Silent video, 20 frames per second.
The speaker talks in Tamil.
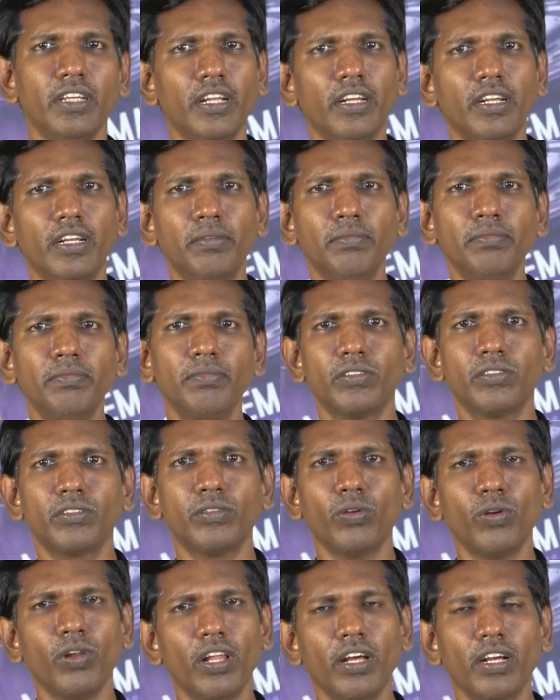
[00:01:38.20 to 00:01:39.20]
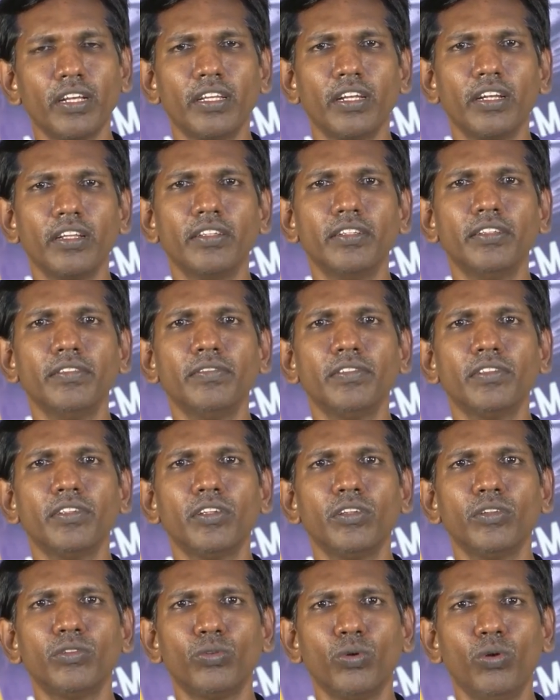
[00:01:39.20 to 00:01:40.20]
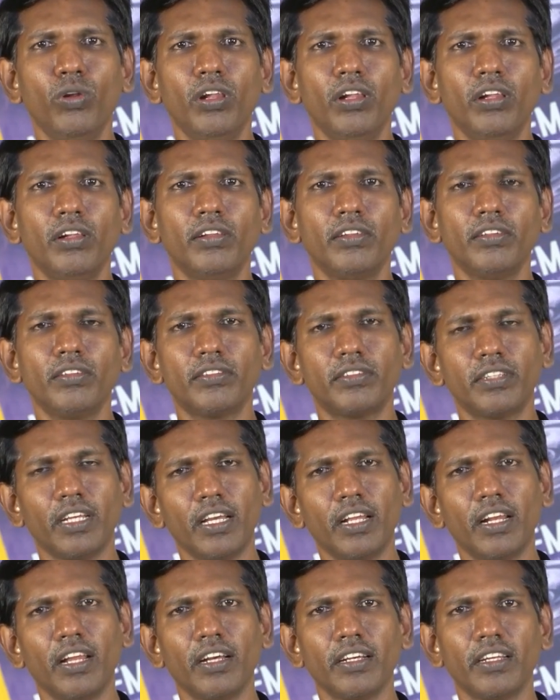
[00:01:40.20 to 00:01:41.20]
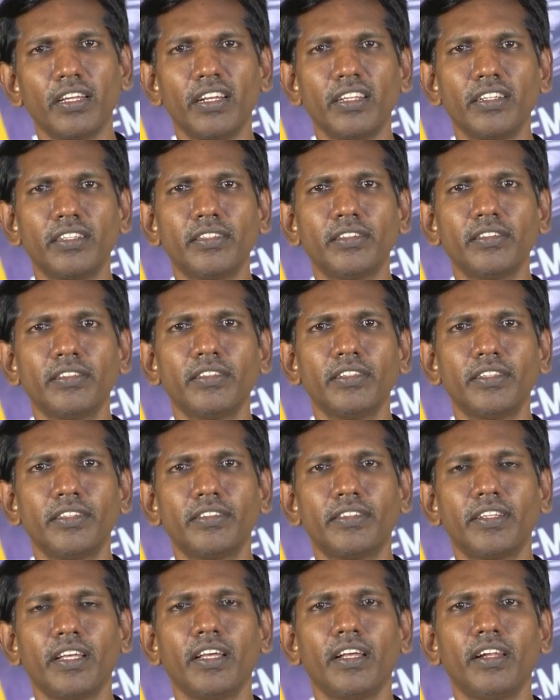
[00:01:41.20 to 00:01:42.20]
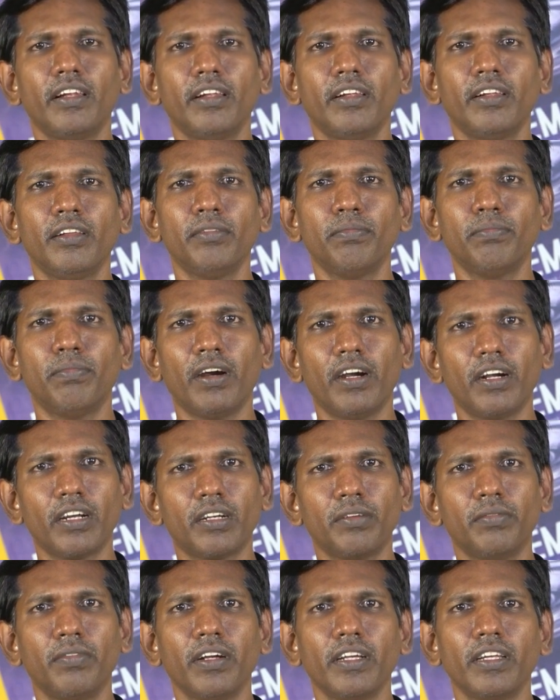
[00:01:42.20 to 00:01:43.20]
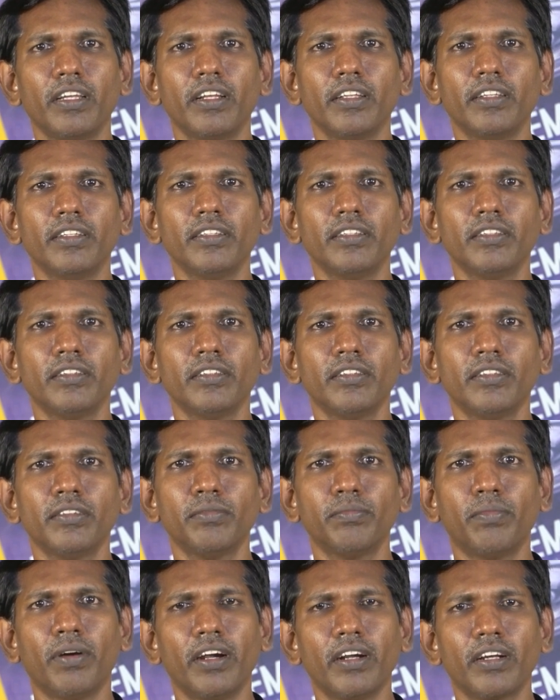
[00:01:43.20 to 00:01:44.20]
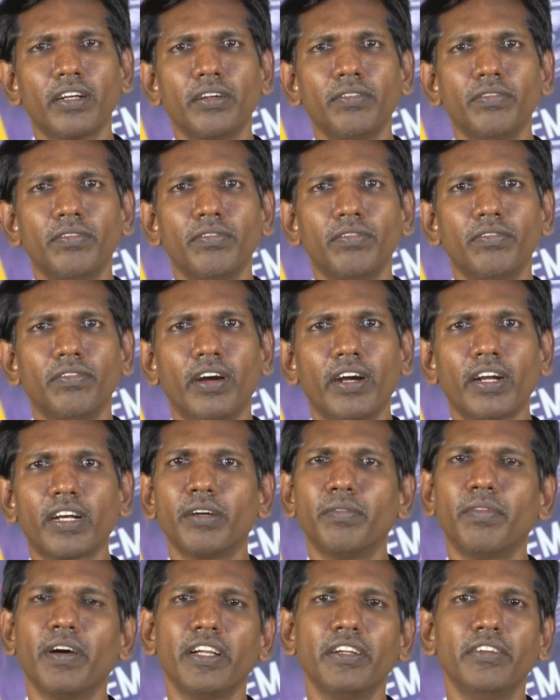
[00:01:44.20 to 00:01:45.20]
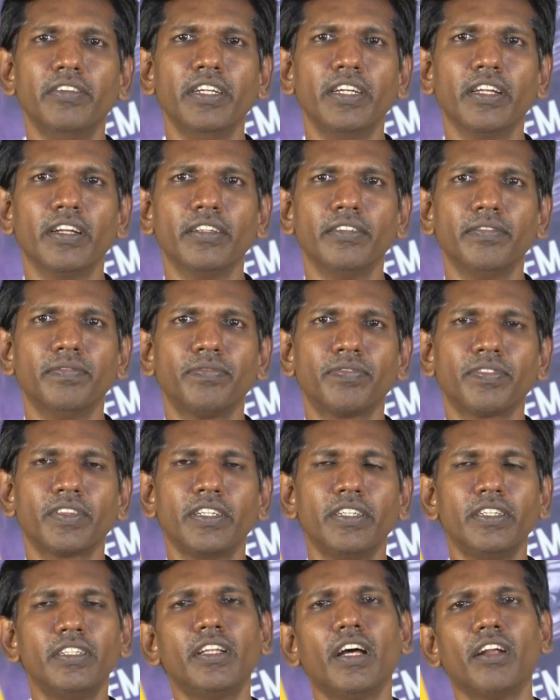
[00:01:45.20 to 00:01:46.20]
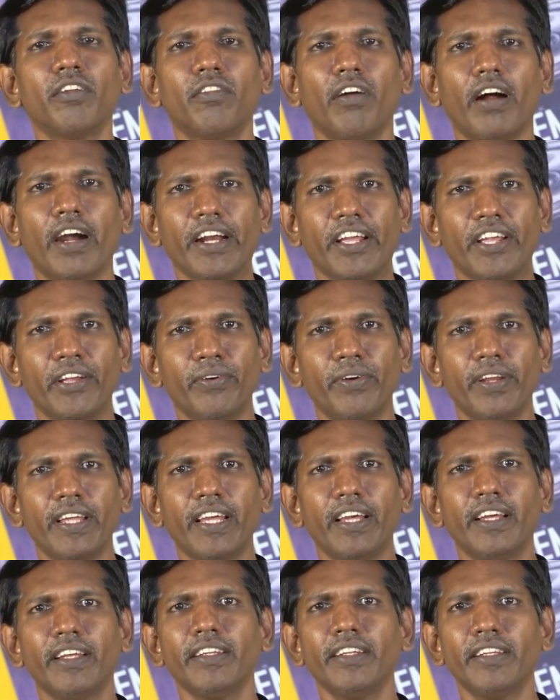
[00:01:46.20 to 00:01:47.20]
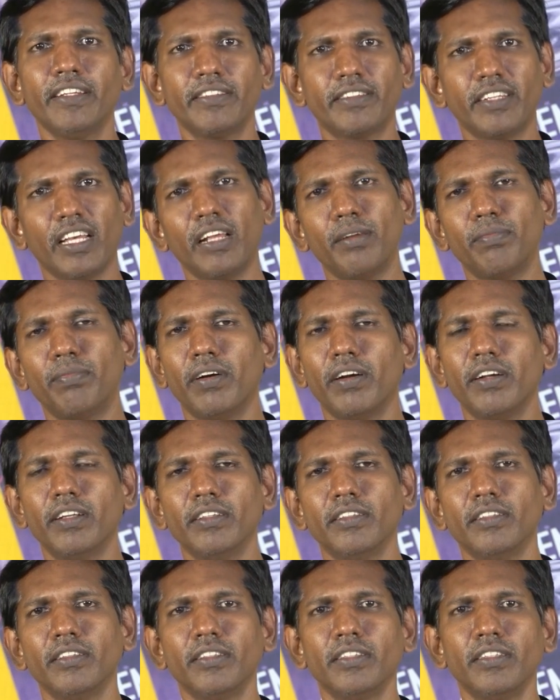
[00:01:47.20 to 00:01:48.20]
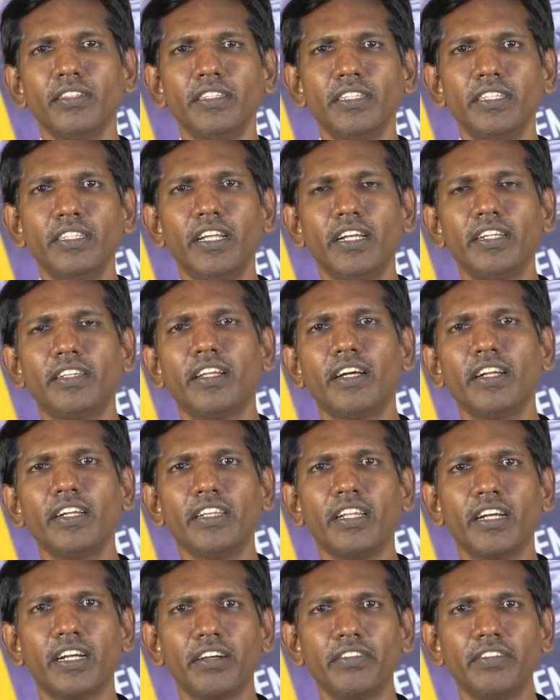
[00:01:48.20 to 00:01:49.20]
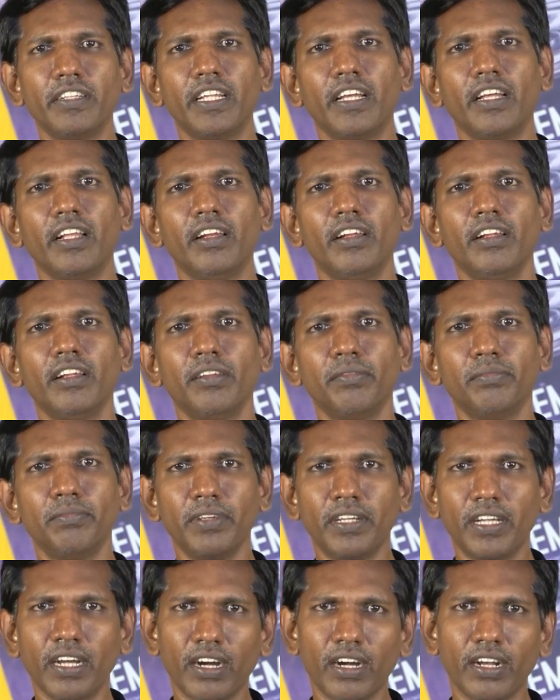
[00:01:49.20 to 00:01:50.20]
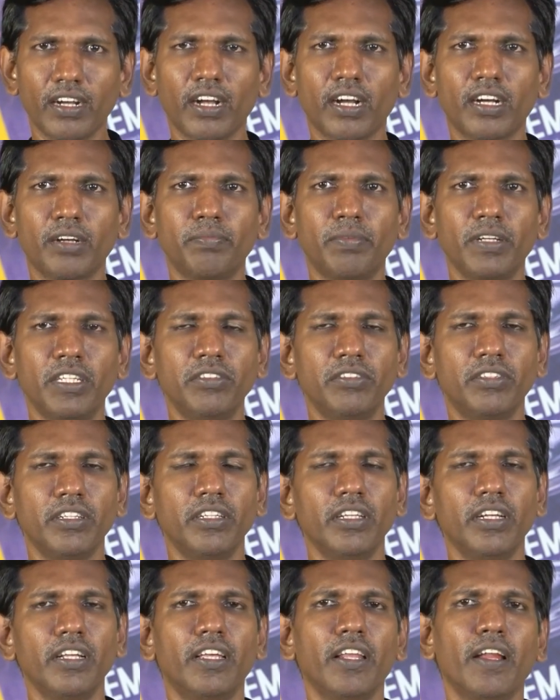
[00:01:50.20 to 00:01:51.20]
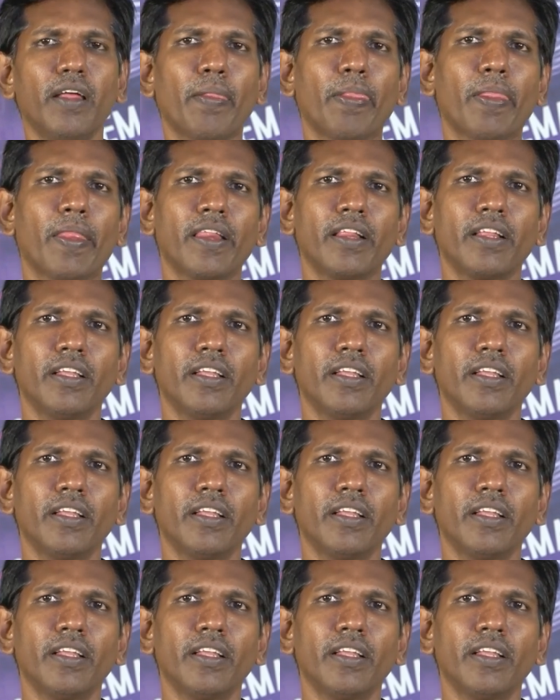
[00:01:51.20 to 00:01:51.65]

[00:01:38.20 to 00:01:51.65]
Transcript: எண்ணம் சொல்லாகிறது சொல் செயலாகிறது செயல் பழக்கமாகிறது பழக்கம் வழக்கமாகிவிடுகிறது இதுதான் வாழ்க்கையினுடைய செயல்பாடு இதைத்தான் இந்த கவிதையில் மிக அழகாக பதிவு செய்திருக்கிறார்